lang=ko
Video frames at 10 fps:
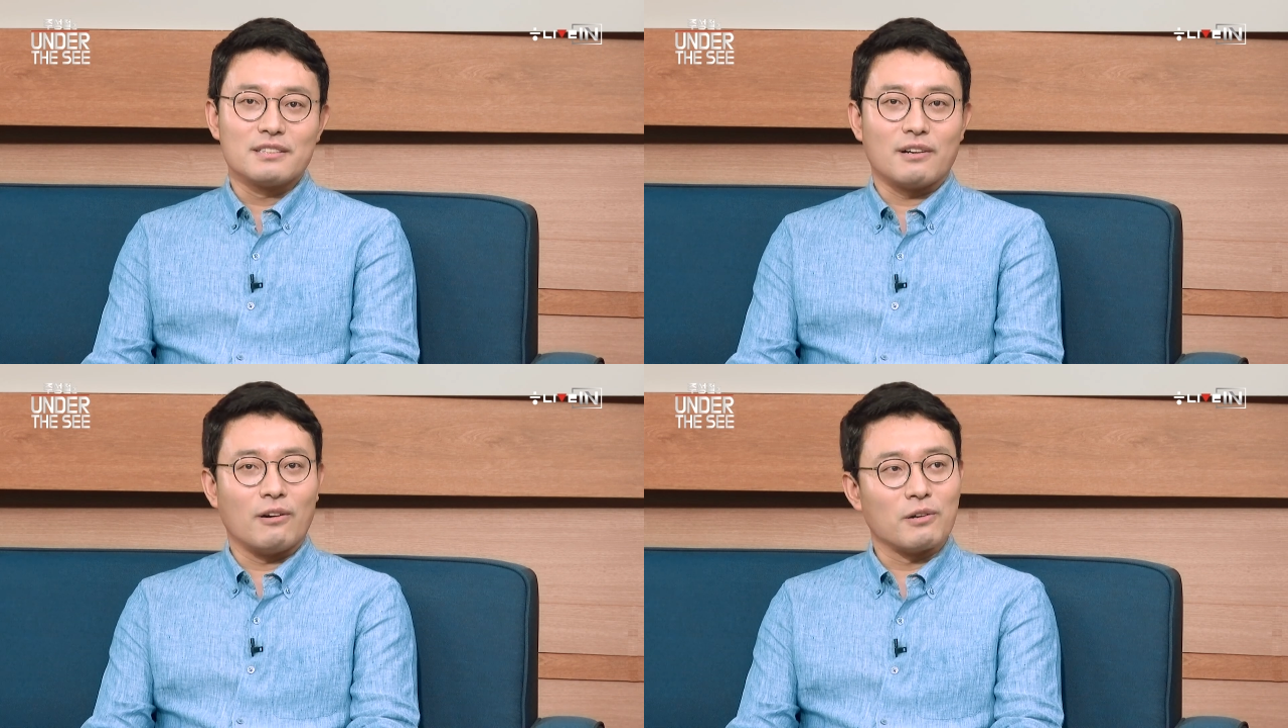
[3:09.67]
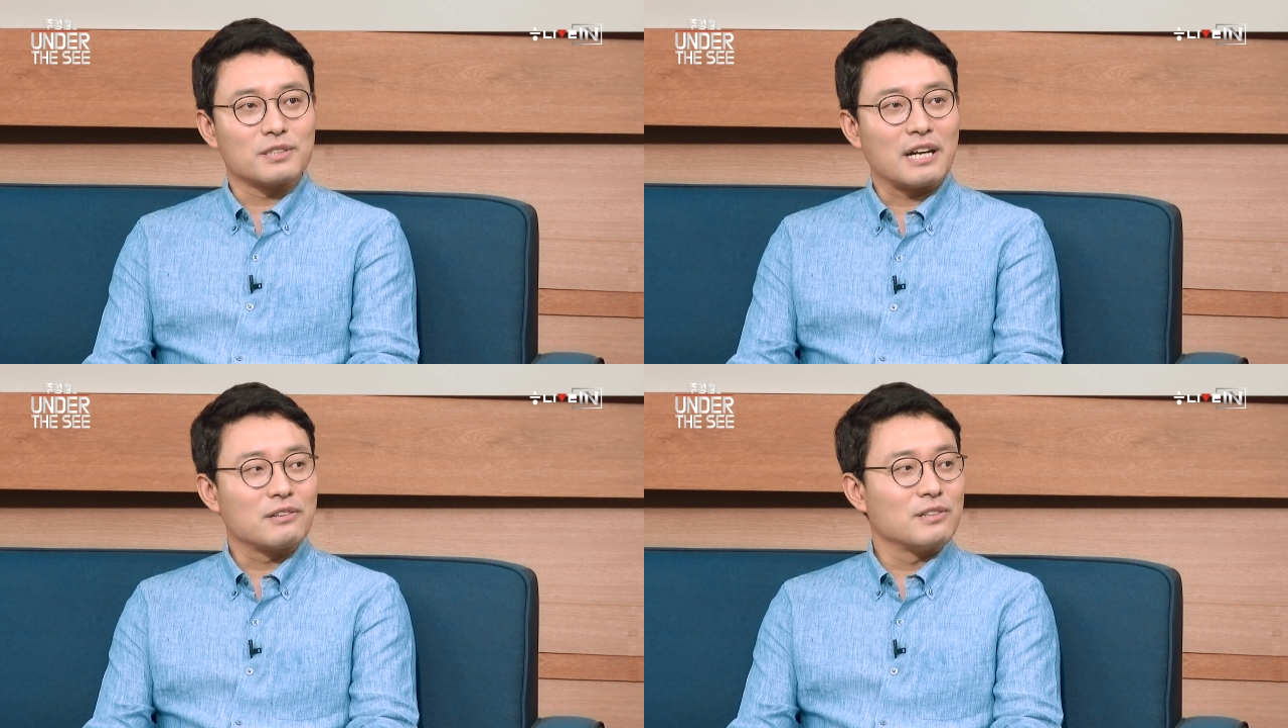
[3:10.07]
어,
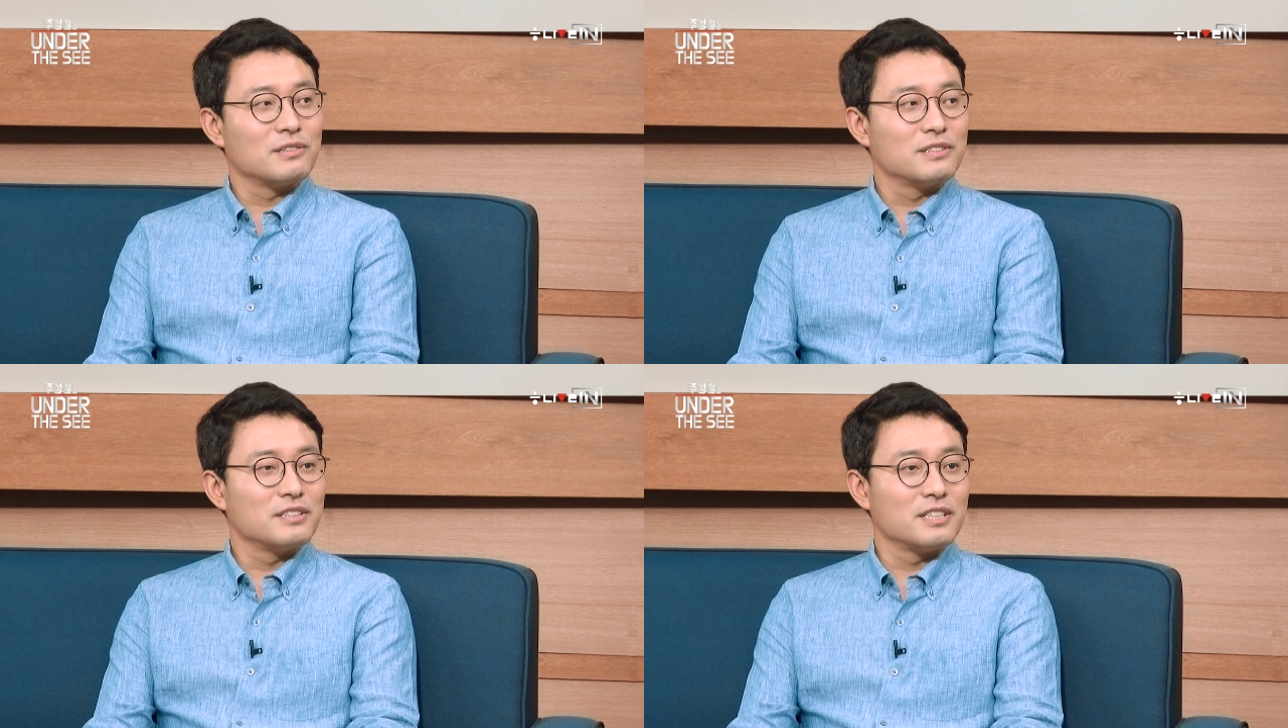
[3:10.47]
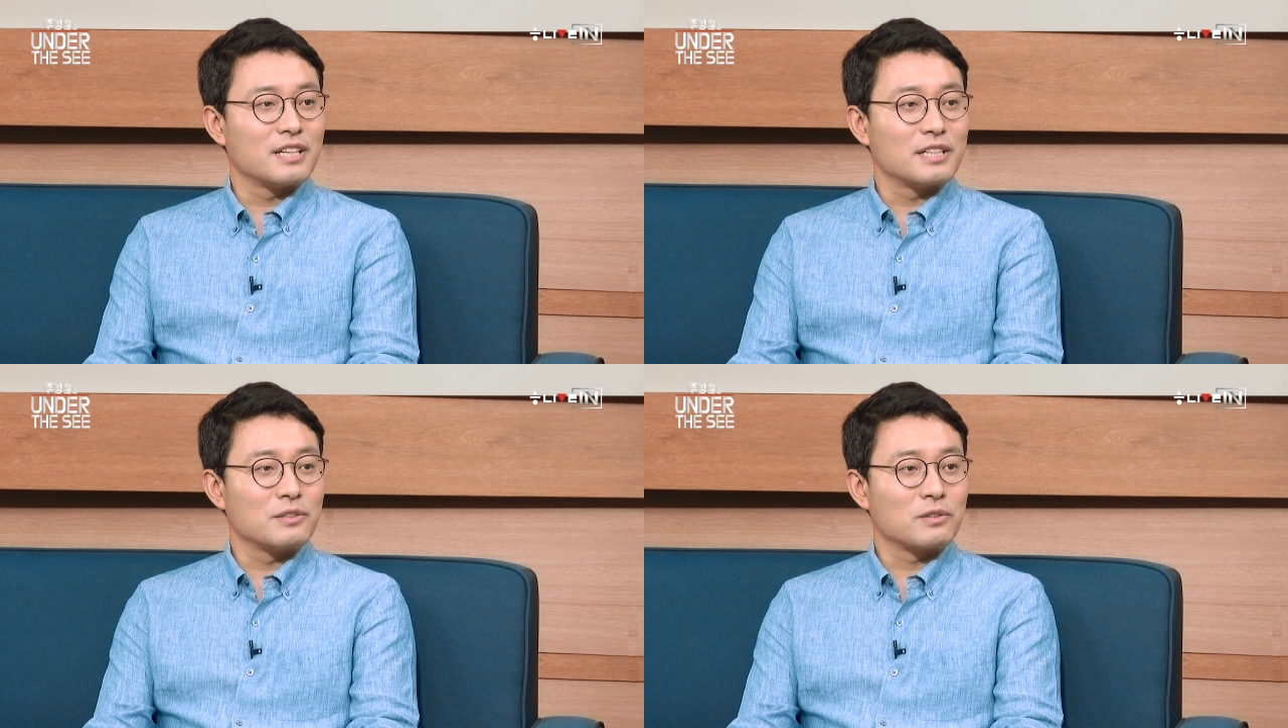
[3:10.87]

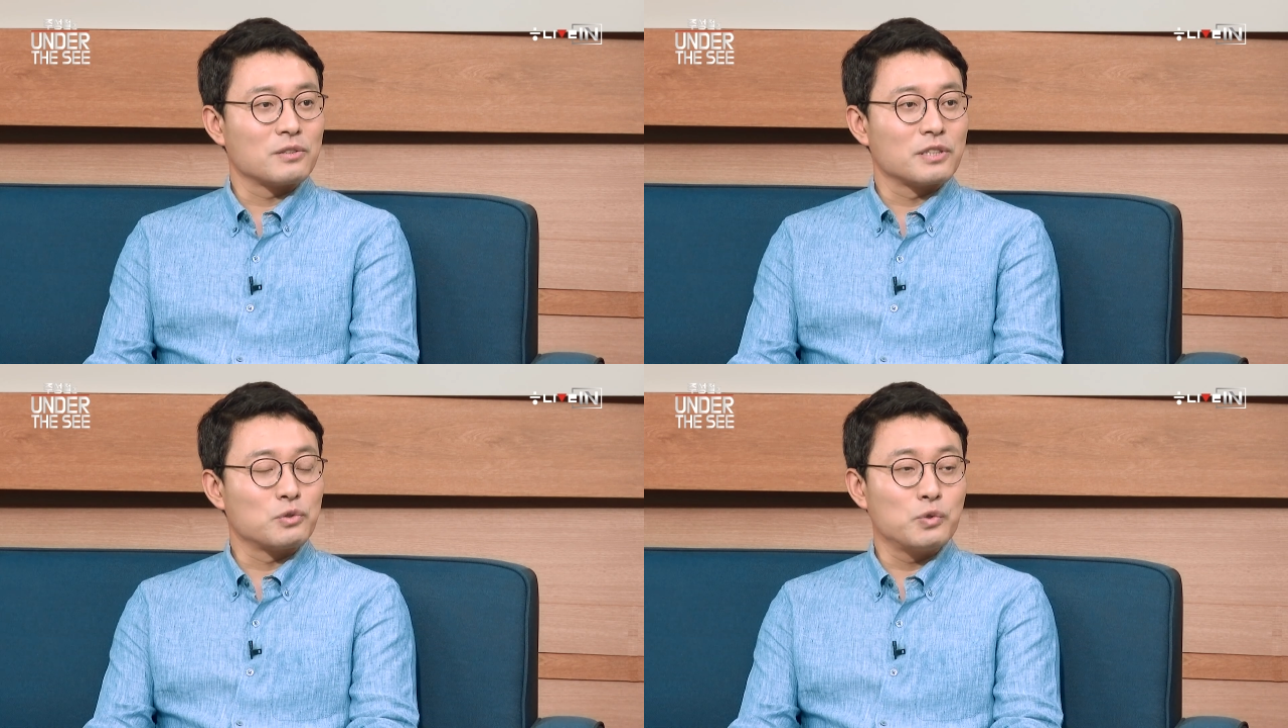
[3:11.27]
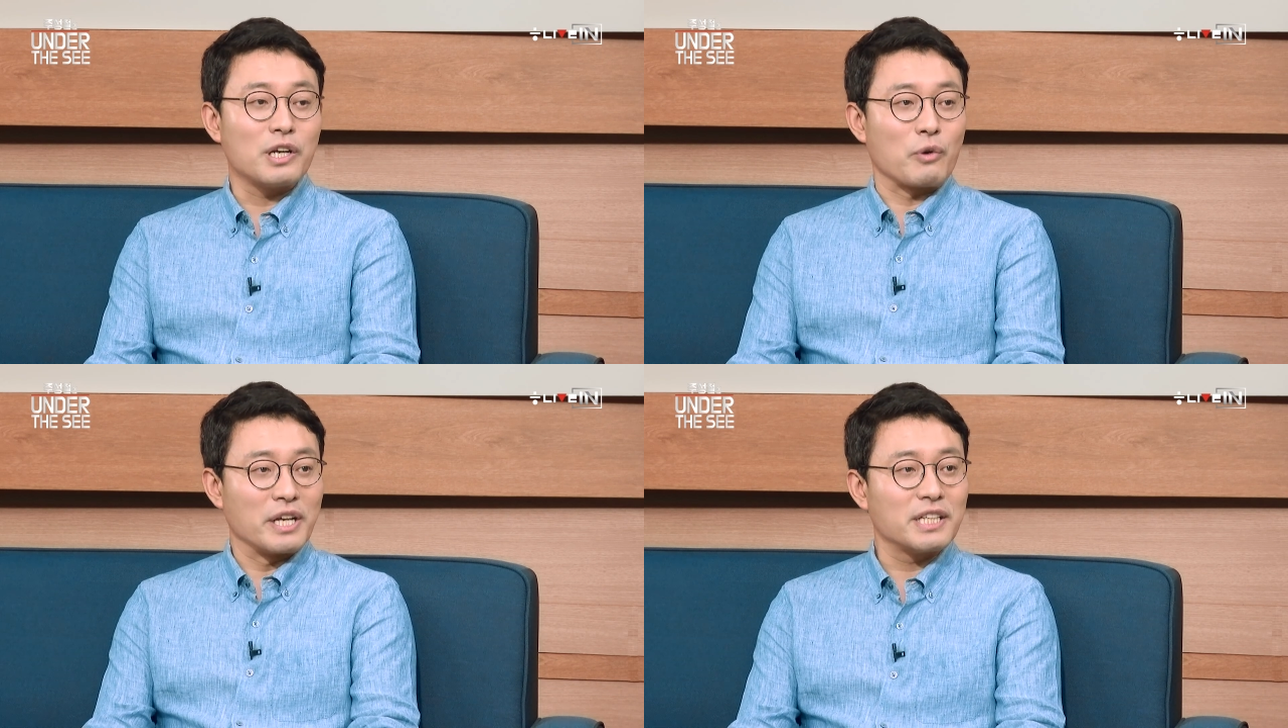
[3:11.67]
사건들이나 이런 것들의
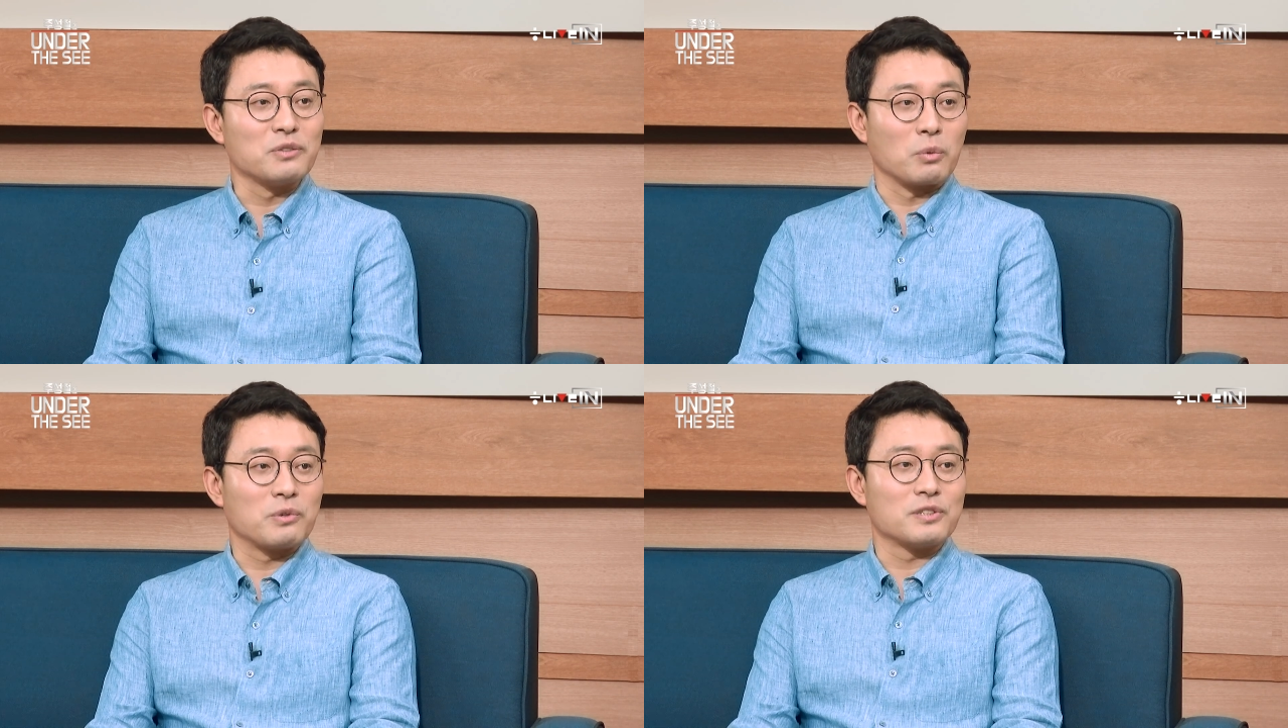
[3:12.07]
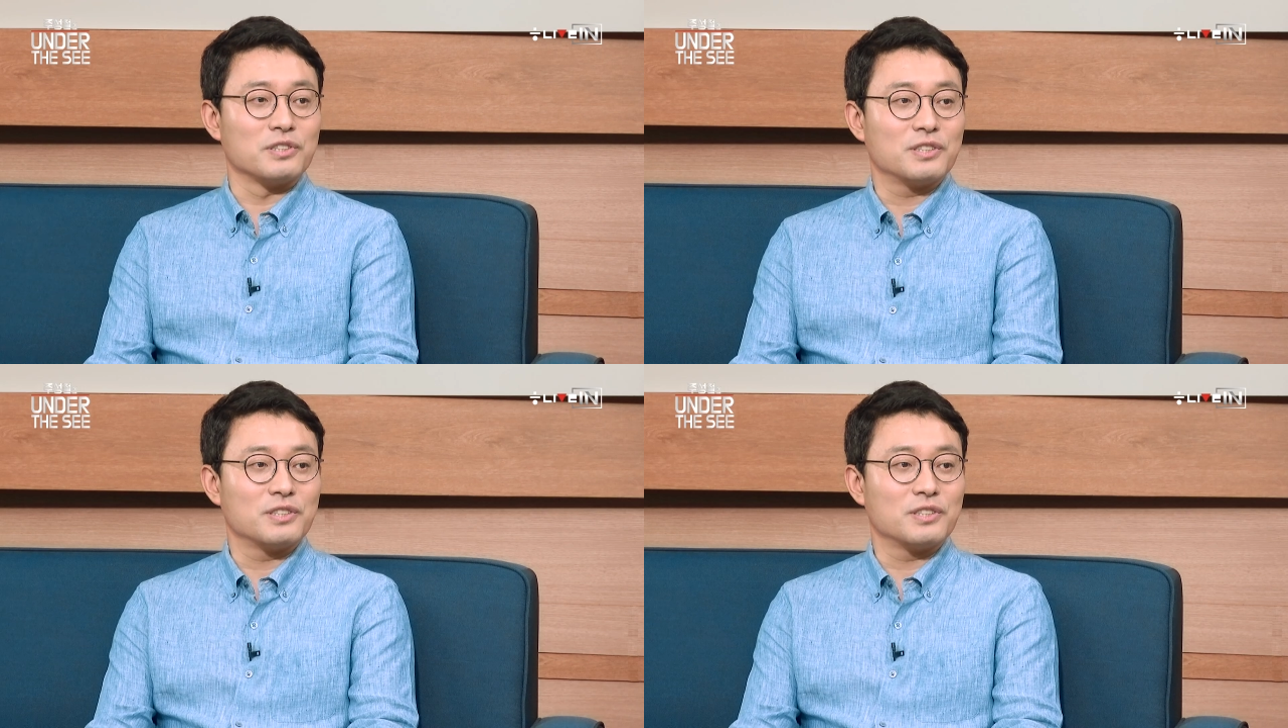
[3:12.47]
수위가 굉장히 높거든요.